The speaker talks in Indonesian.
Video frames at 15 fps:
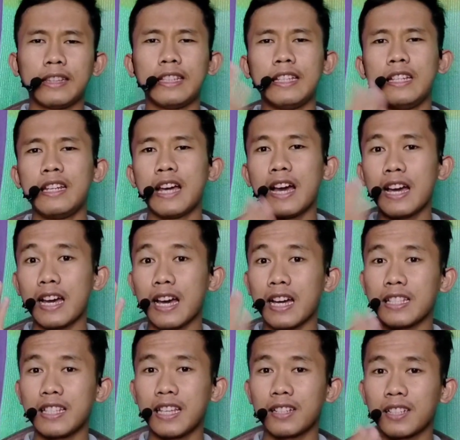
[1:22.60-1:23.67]
Tidak
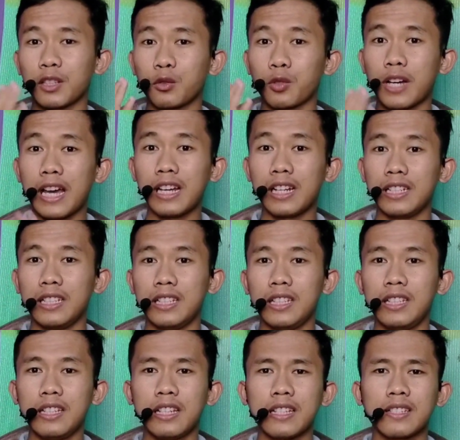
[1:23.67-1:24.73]
hanya satu
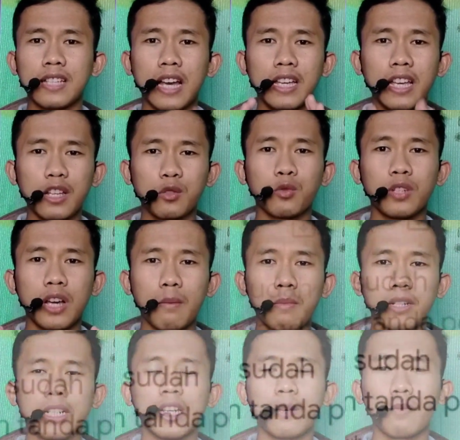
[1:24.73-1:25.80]
kali, saya sudah
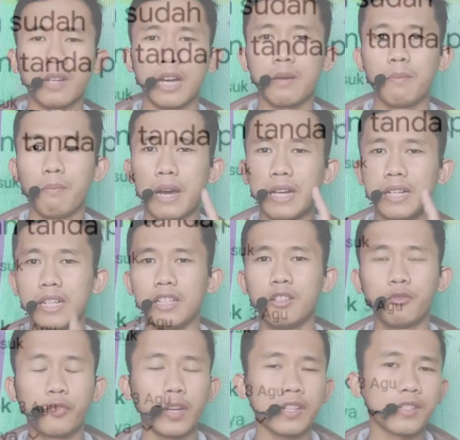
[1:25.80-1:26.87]
mengirimkan
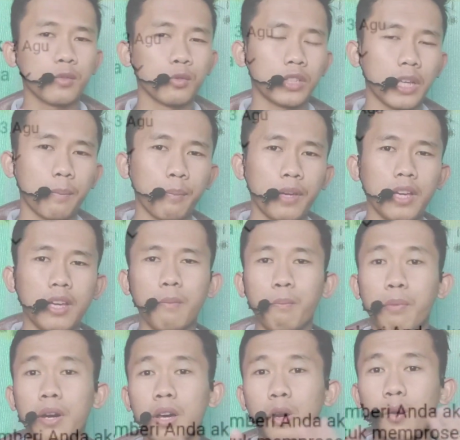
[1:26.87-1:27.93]
banding versi UTP
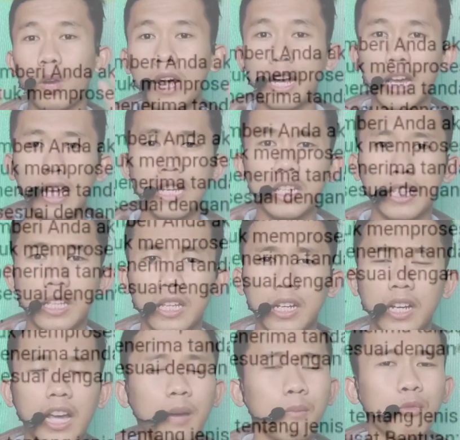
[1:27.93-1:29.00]
berulang kali,
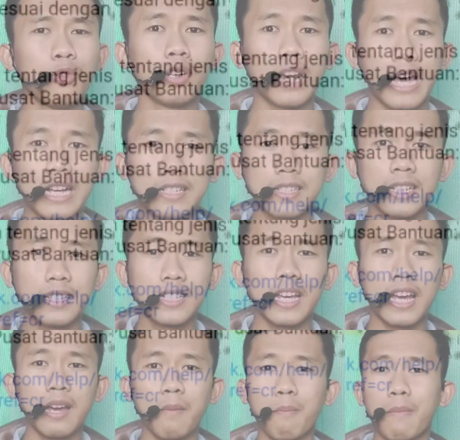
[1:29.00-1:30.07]
namun
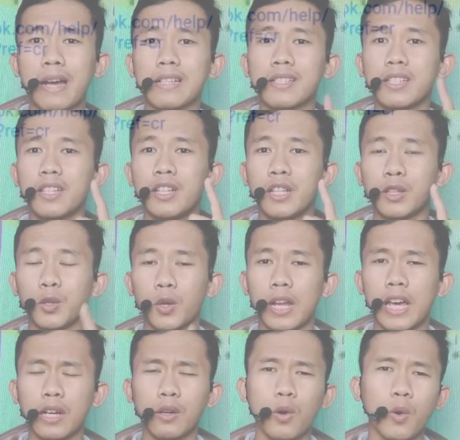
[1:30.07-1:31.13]
hasilnya masih
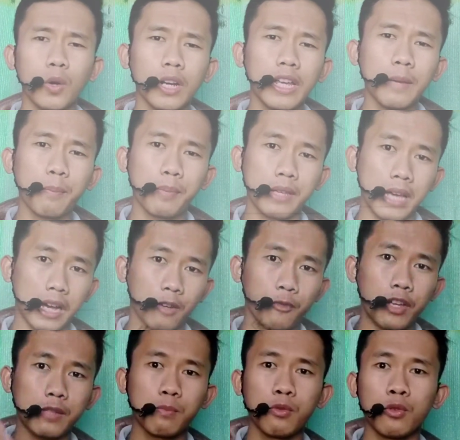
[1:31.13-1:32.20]
ditolak oleh pihak
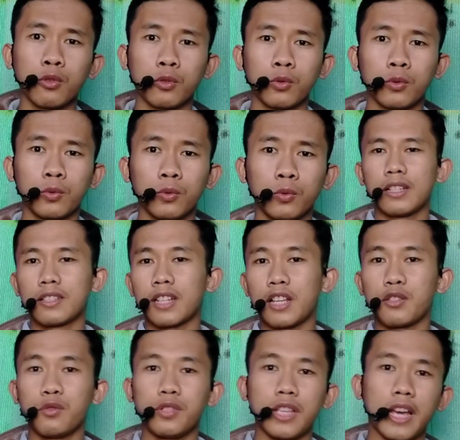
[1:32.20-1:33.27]
Facebook.
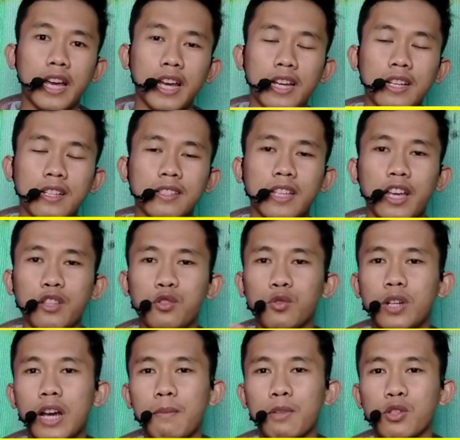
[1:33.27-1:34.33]
Selanjutnya, saya
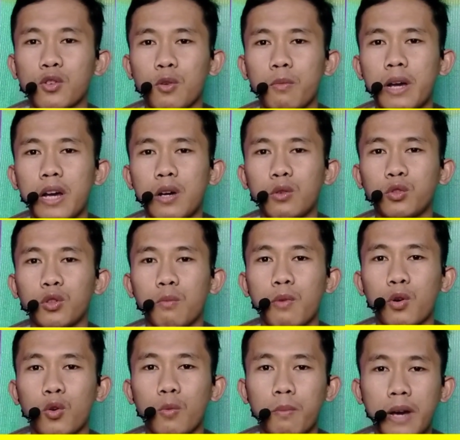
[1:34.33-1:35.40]
juga mencoba untuk
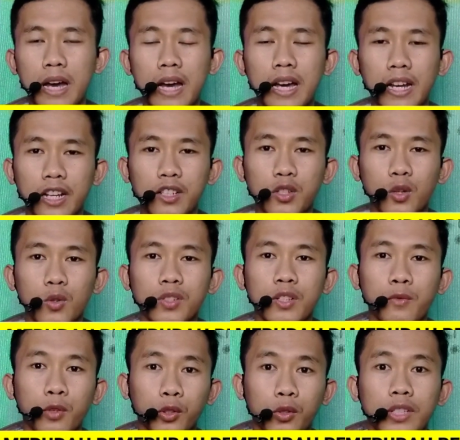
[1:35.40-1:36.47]
merubah
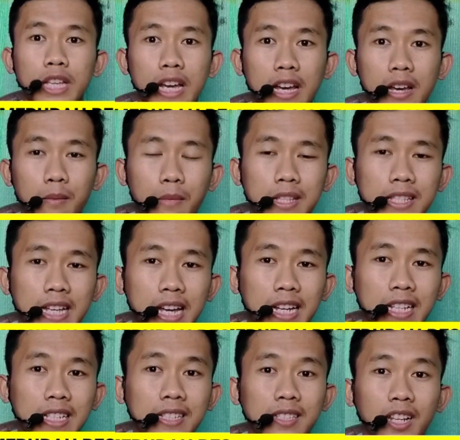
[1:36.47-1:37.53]
resolusi fotonya
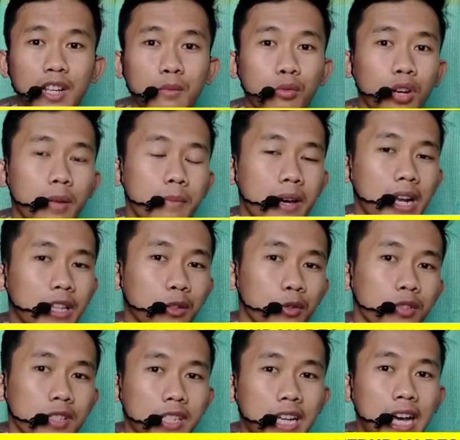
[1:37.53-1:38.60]
menjadi
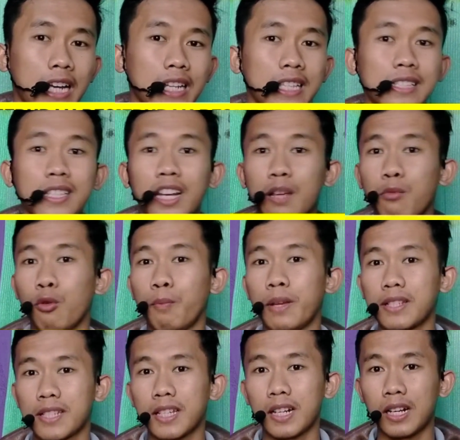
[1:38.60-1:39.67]
1500 kali 1000
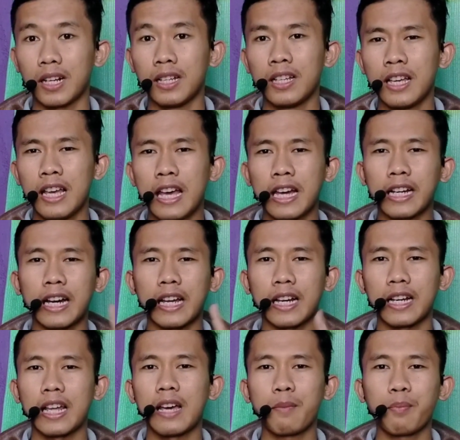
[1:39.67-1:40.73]
pixel
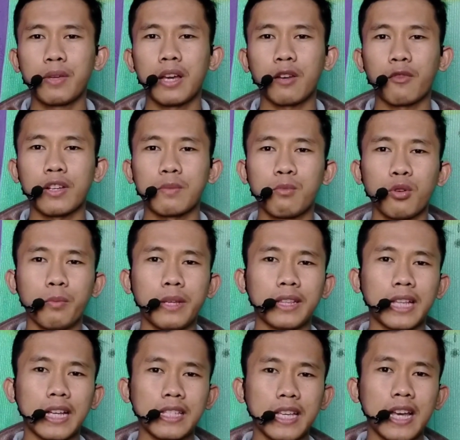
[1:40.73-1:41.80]
karena pihak Facebook
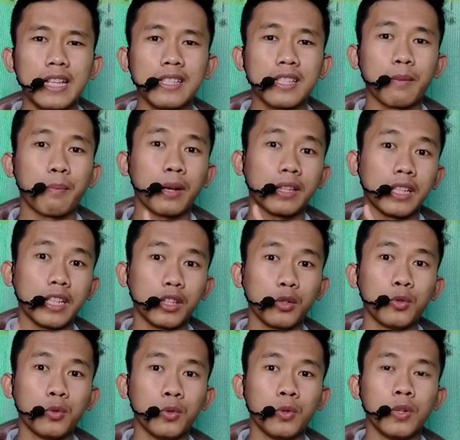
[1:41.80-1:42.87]
mintanya seperti
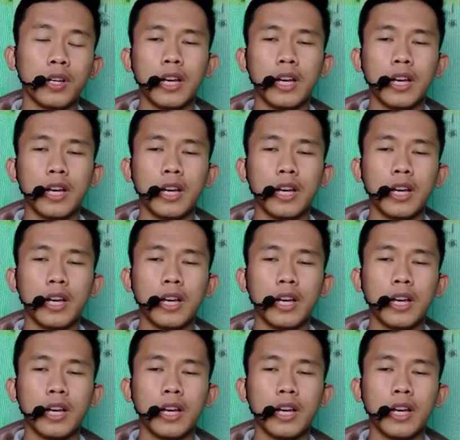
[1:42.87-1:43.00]
itu.